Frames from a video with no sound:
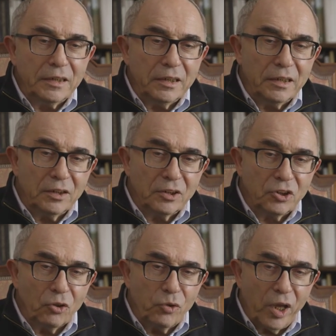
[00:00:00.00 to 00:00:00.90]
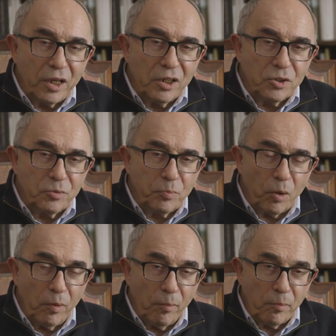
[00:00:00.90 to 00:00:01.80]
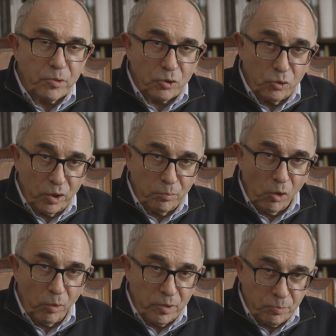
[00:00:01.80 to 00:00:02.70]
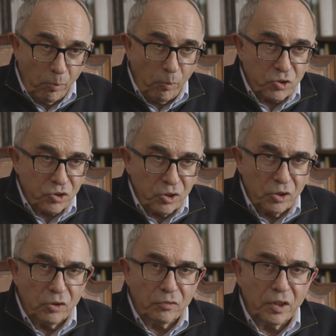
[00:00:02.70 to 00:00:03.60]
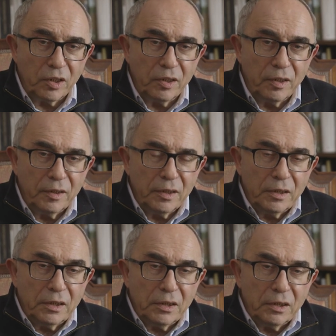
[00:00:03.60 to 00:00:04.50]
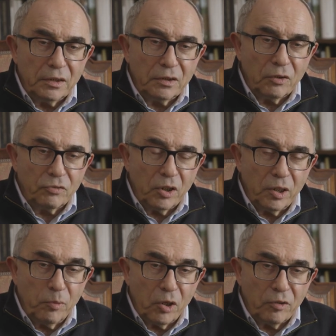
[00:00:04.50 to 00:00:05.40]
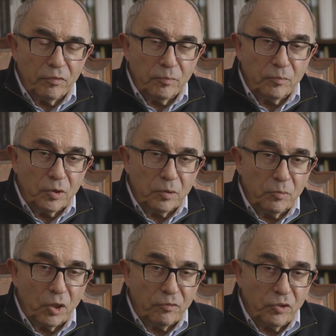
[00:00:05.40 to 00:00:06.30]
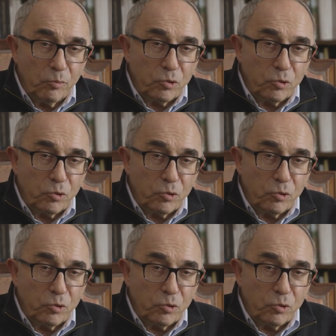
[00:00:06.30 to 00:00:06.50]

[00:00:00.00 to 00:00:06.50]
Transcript: e, są jakieś problemy, przy których mogę być pomocny, to wtedy, e, to wtedy biorę, biorę w tym